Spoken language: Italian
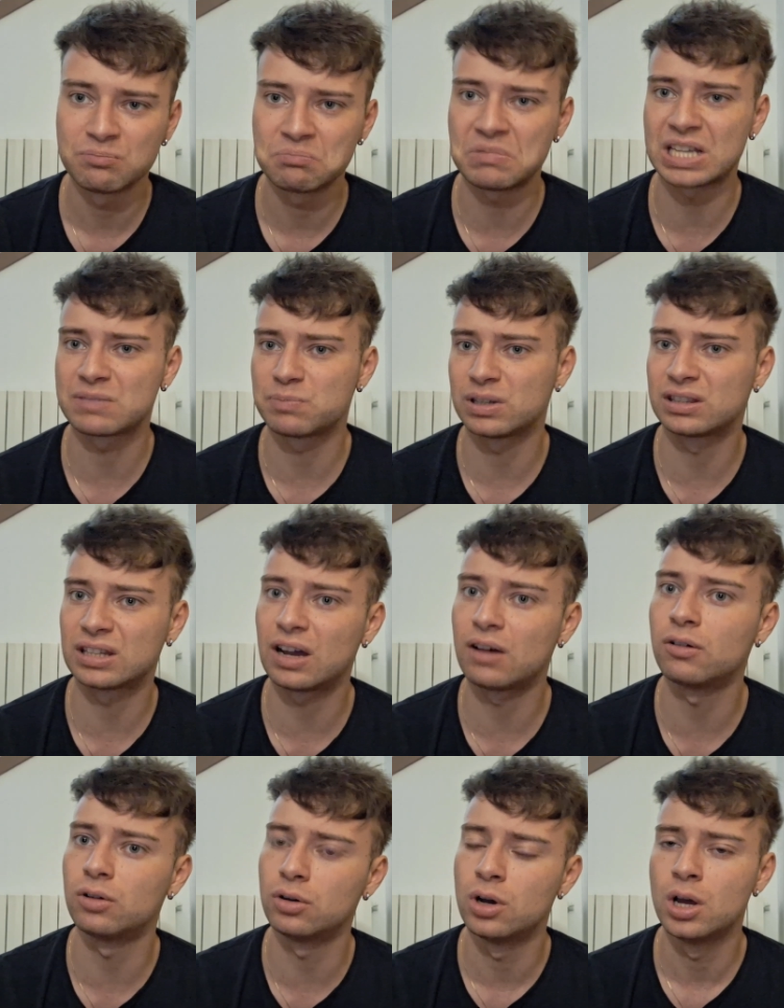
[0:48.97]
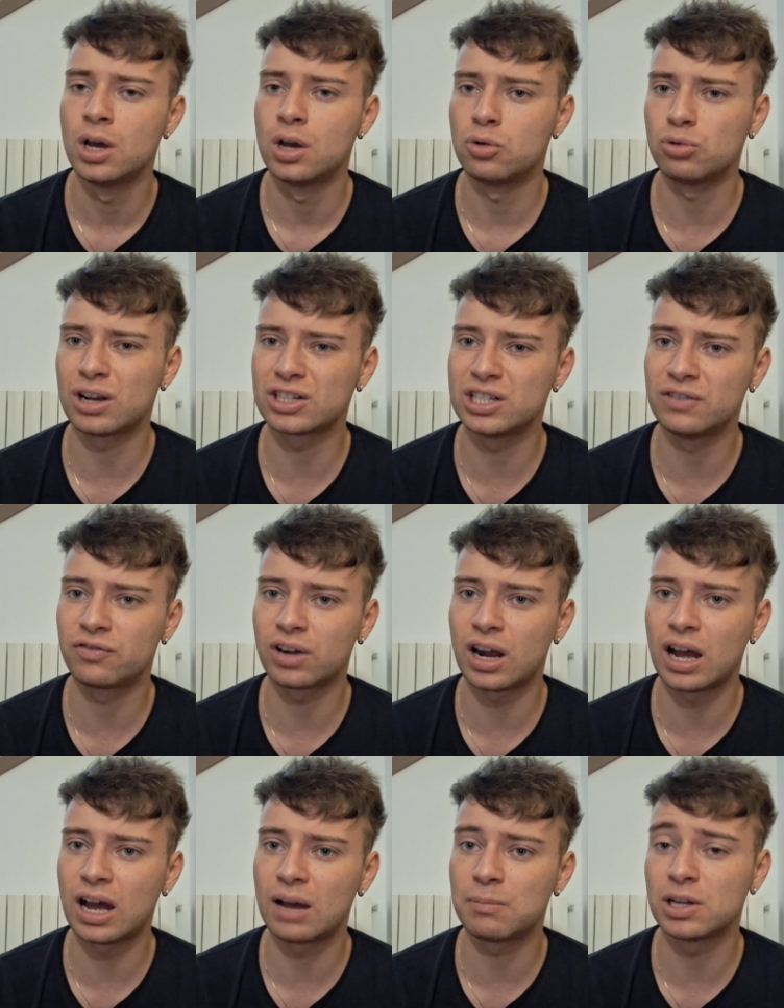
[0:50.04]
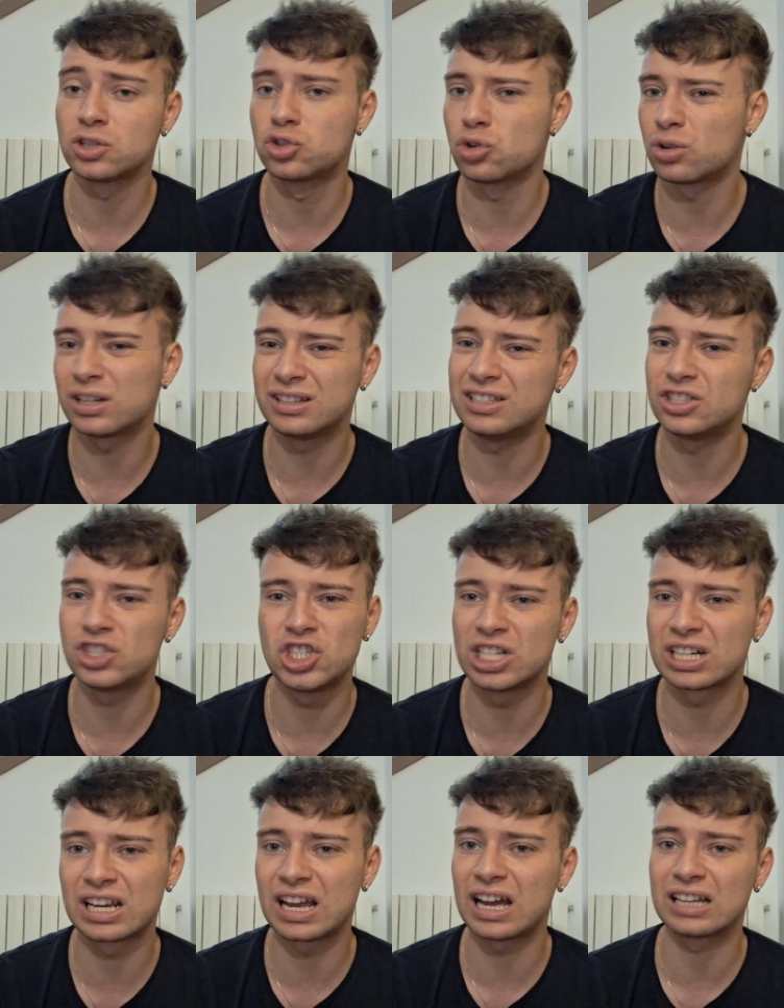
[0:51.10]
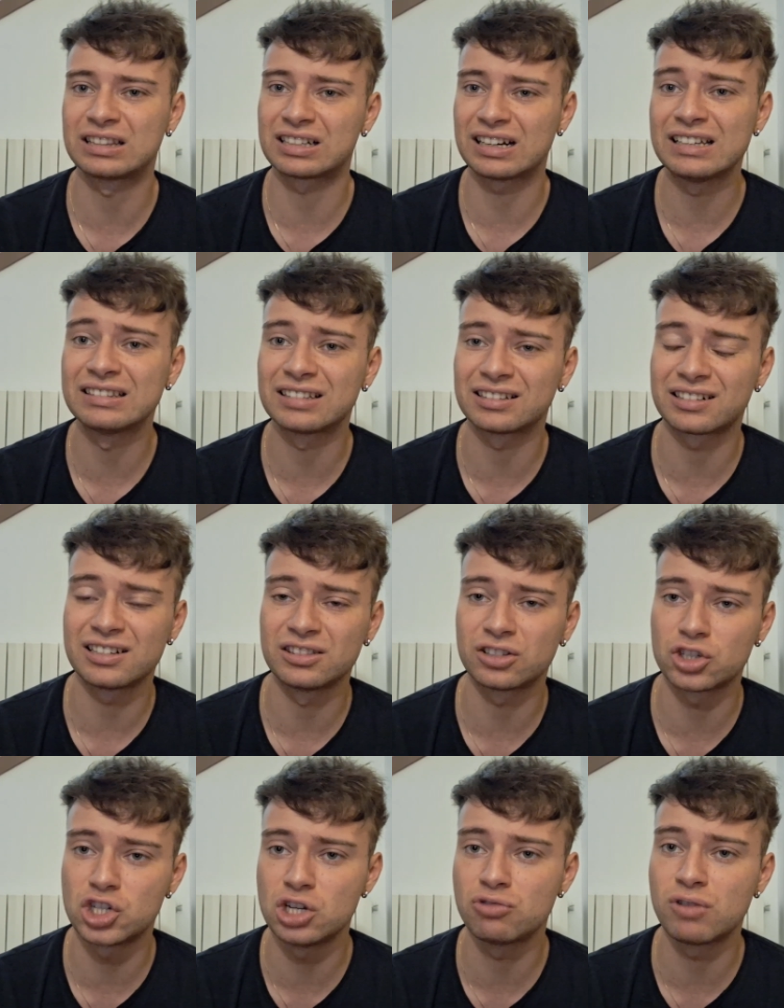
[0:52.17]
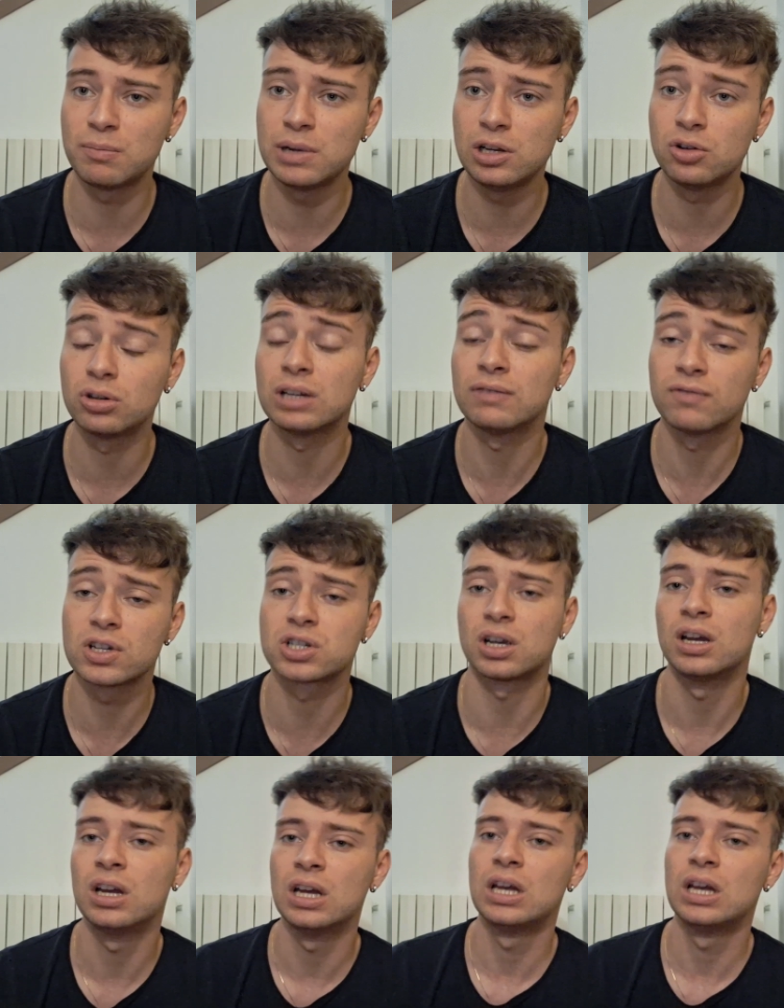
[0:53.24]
mi aspettavo una cifra maggiore di circa 30-35 milioni, invece